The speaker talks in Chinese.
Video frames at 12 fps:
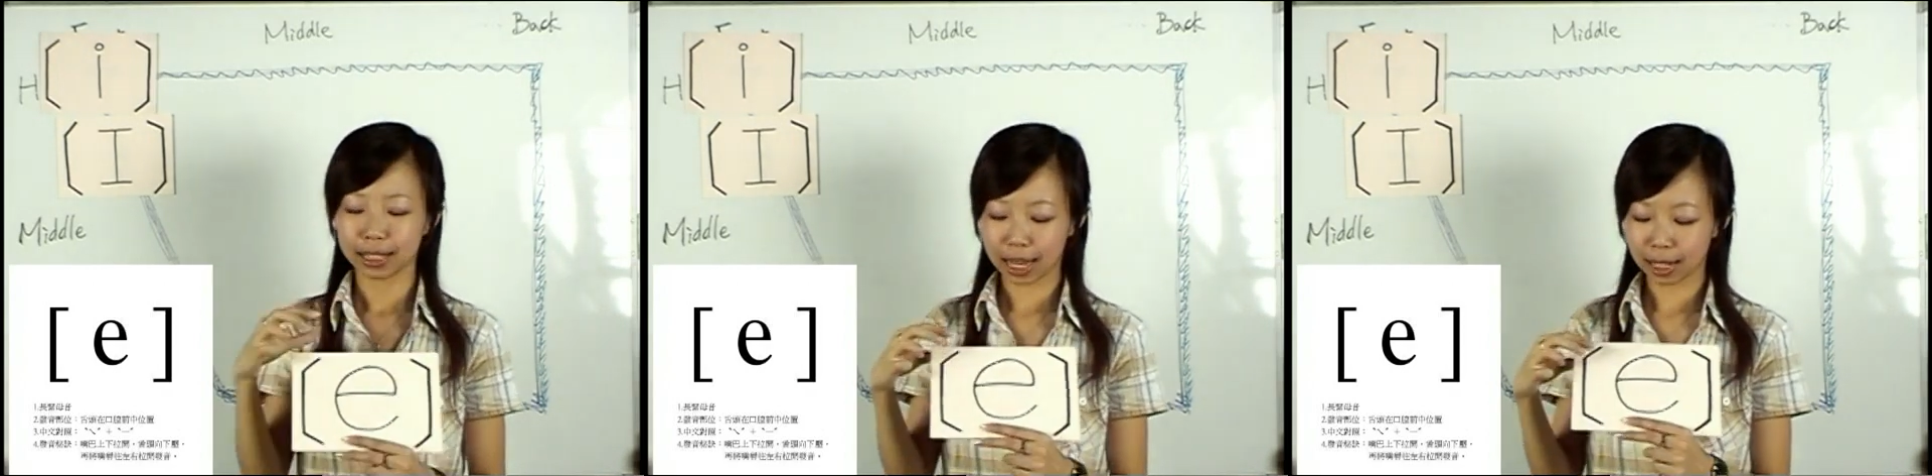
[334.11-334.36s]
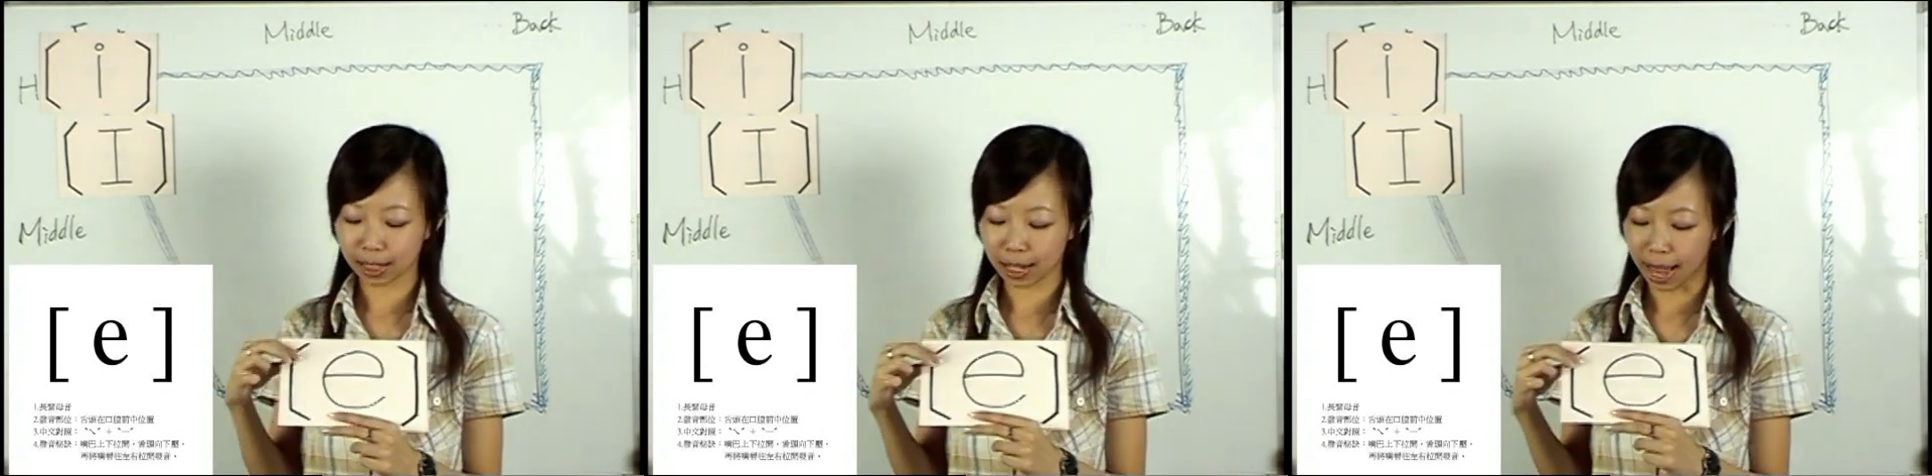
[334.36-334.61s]

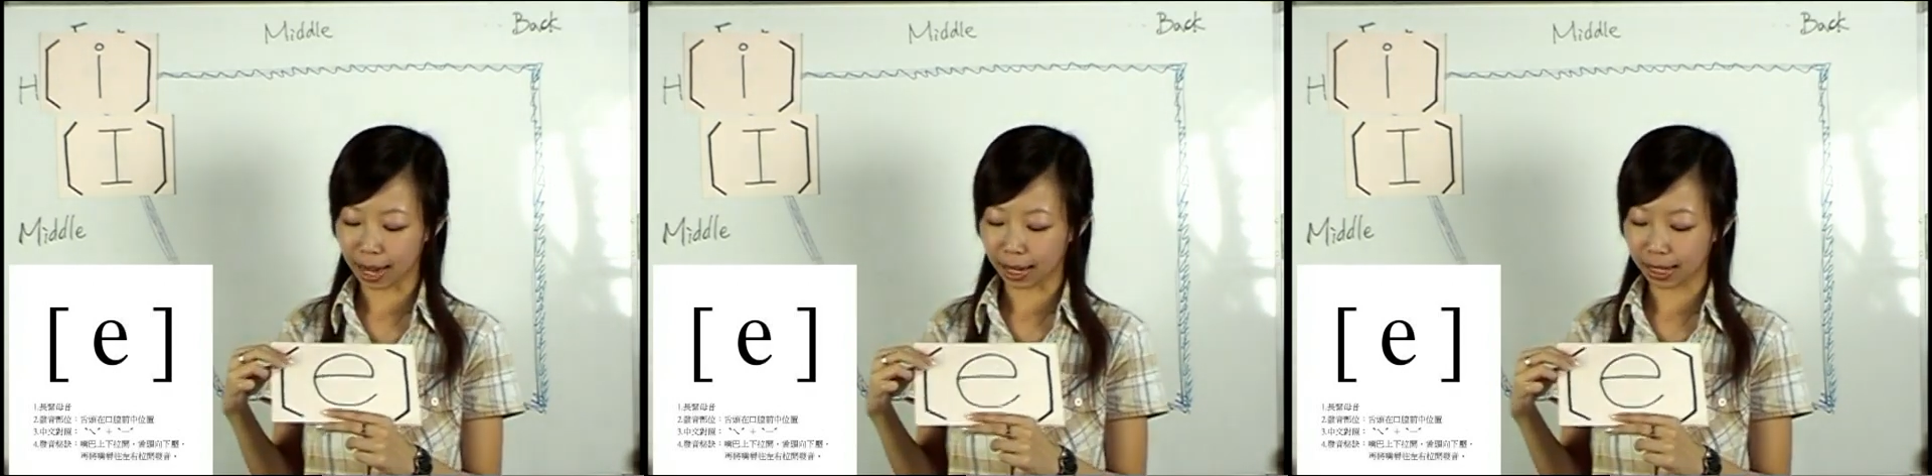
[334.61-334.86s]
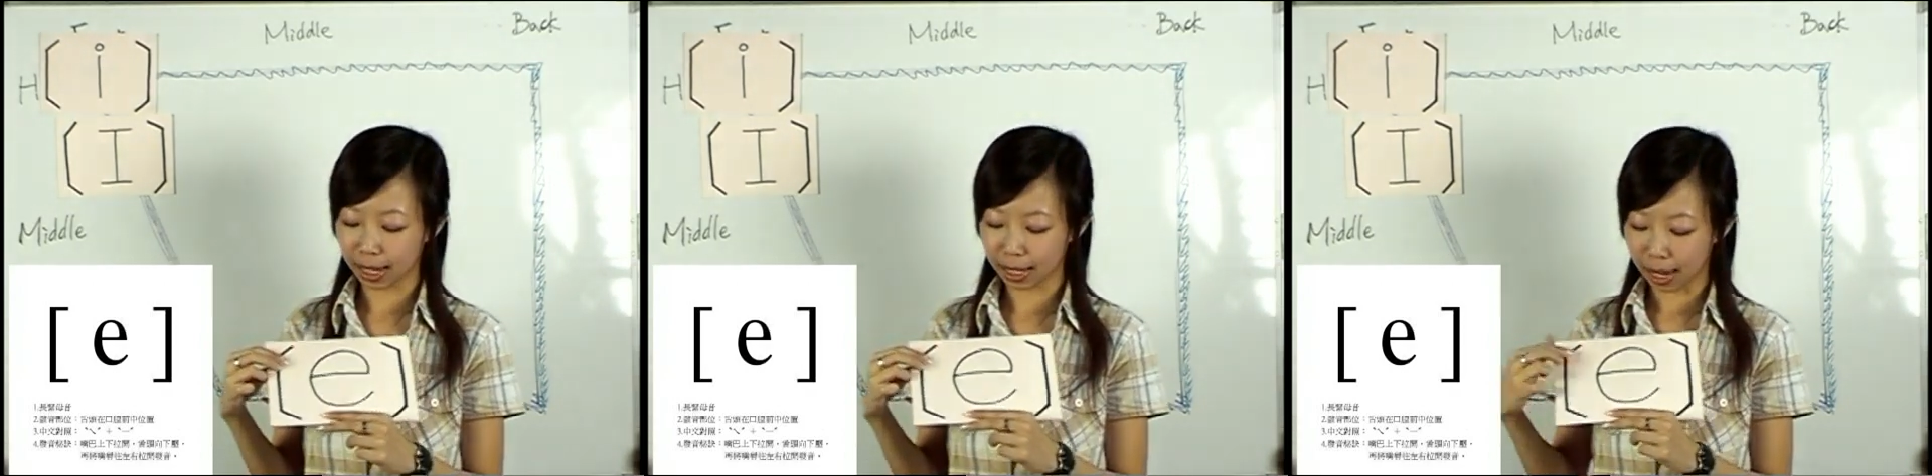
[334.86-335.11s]
将这两
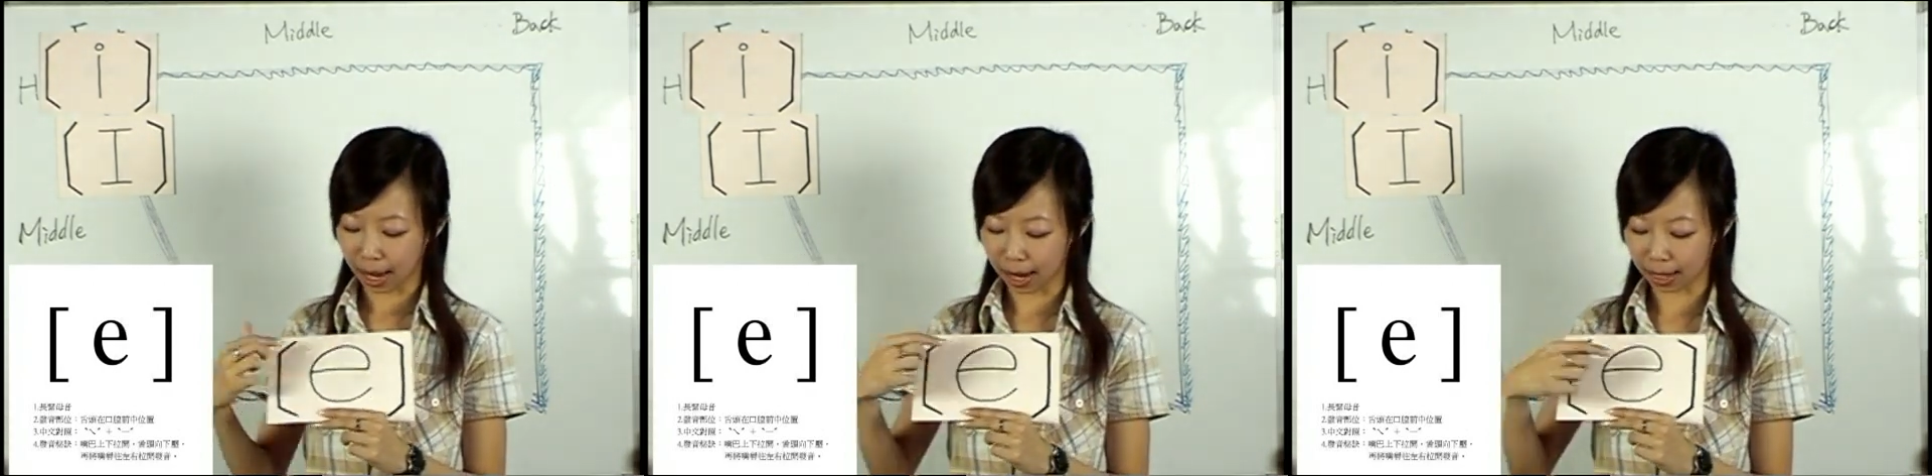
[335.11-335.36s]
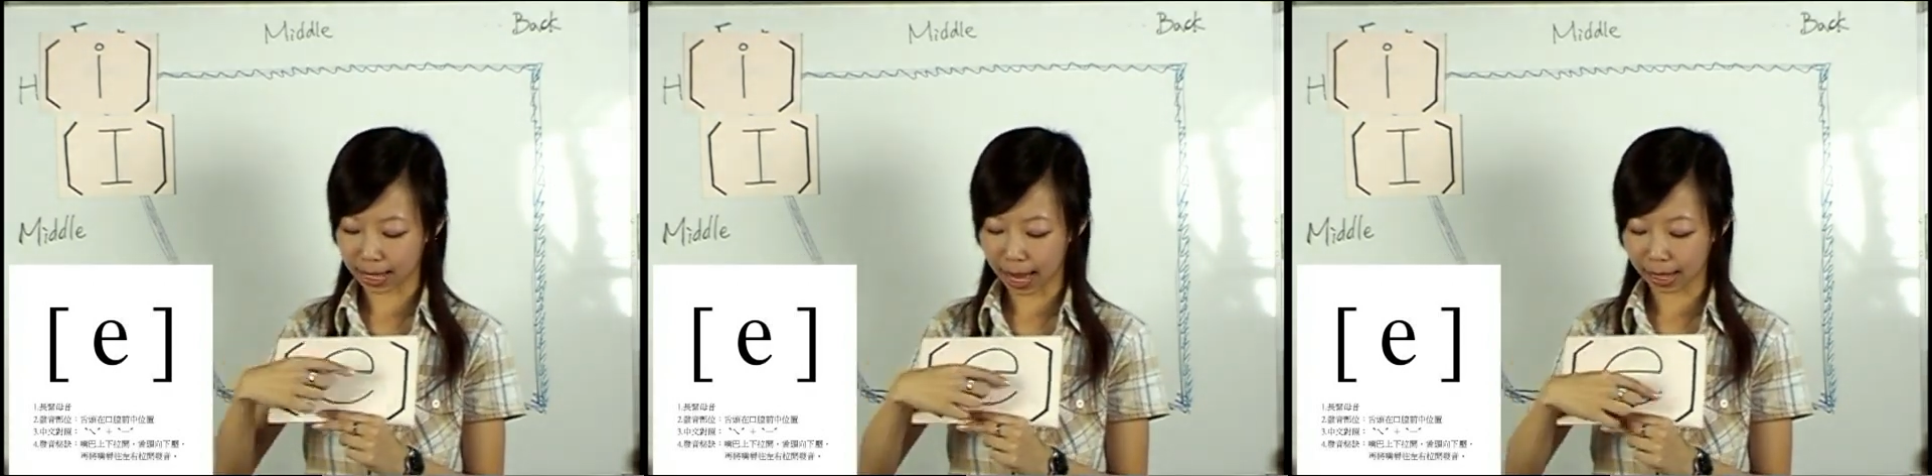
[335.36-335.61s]
个音
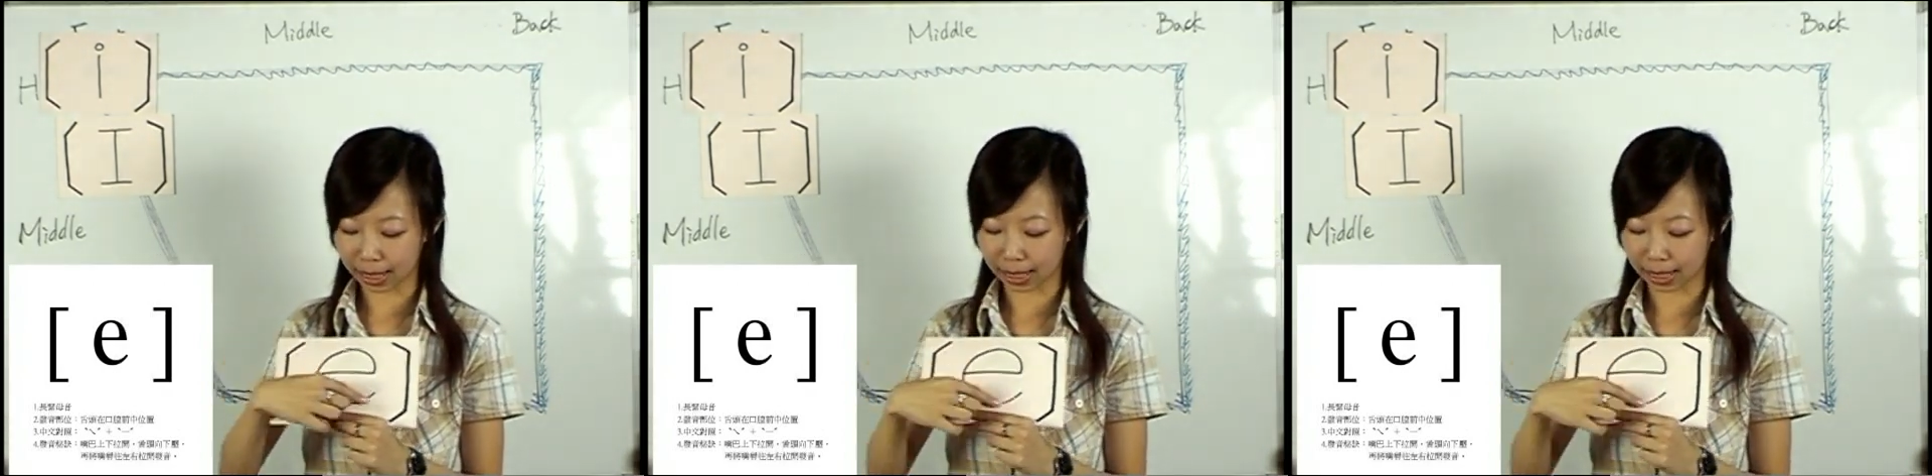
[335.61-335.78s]
合在一